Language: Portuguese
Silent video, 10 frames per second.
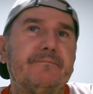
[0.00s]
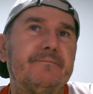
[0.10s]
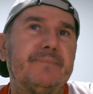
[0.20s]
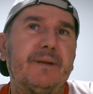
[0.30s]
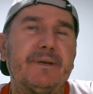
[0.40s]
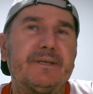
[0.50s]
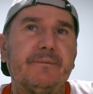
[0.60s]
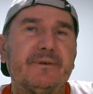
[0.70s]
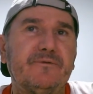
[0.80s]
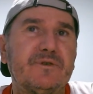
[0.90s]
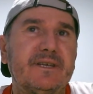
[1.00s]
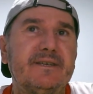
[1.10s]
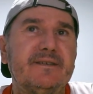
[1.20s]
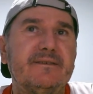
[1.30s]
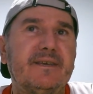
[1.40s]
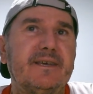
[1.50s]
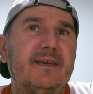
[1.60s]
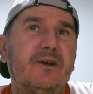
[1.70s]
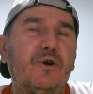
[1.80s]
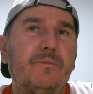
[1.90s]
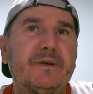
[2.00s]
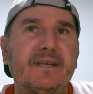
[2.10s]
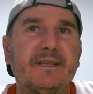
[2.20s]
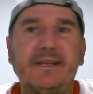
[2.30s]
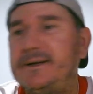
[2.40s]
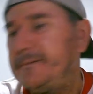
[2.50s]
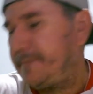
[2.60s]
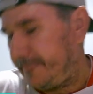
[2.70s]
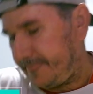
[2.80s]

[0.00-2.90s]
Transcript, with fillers: para passar para vocês que a Copa já está